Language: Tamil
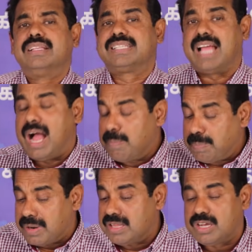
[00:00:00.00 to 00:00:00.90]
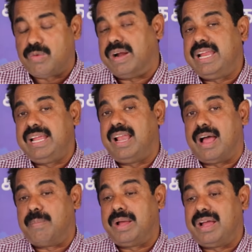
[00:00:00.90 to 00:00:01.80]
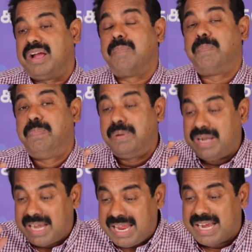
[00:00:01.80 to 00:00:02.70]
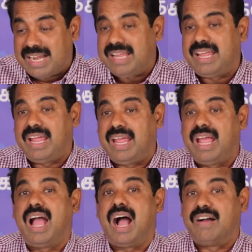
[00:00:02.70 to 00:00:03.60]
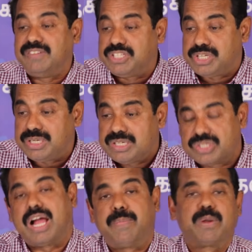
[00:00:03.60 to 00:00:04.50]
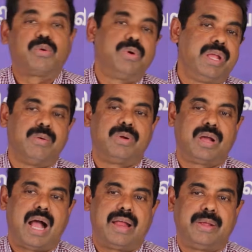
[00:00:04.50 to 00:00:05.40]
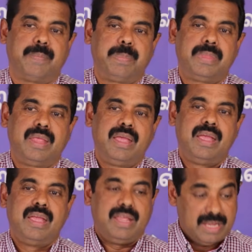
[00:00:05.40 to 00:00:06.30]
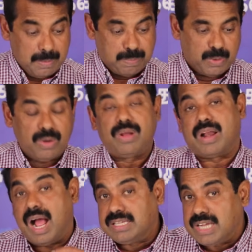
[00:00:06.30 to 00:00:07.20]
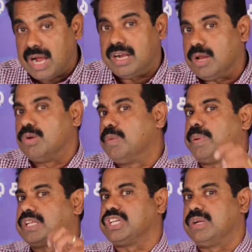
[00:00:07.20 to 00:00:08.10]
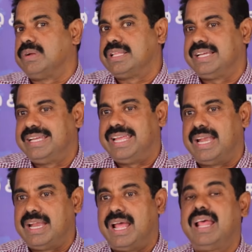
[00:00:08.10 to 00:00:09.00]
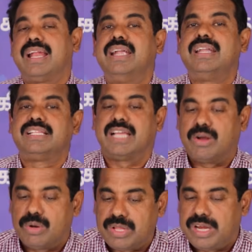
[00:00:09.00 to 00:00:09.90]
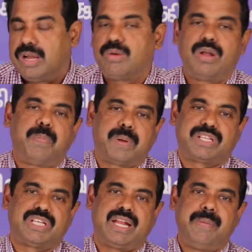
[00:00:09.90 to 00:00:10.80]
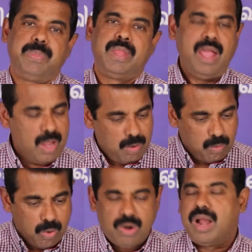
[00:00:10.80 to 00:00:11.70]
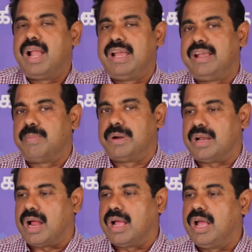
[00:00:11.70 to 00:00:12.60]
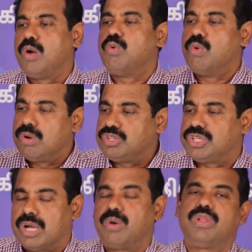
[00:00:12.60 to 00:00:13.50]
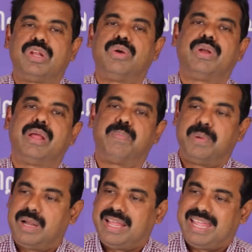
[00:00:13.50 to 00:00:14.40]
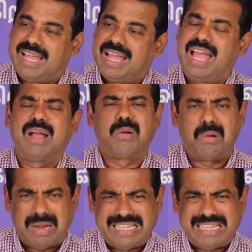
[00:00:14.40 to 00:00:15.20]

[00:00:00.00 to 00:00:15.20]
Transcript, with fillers: சாப்பிட்றதுக்கு வழி இல்லாமல் பிள்ளைகளையே அவிச்சு சாப்பிடக்கூடிய ஒரு காரியம் இப்போ ராஜா கிட்ட ஒரு பிரச்சனை வருது என்ன ரெண்டு சகோதரிகளுக்குள்ள பிரச்சனை ஒரு நாள் என்ன பண்ணுறாங்க ஒரு சகோதரனுடைய பிள்ளைய கொலை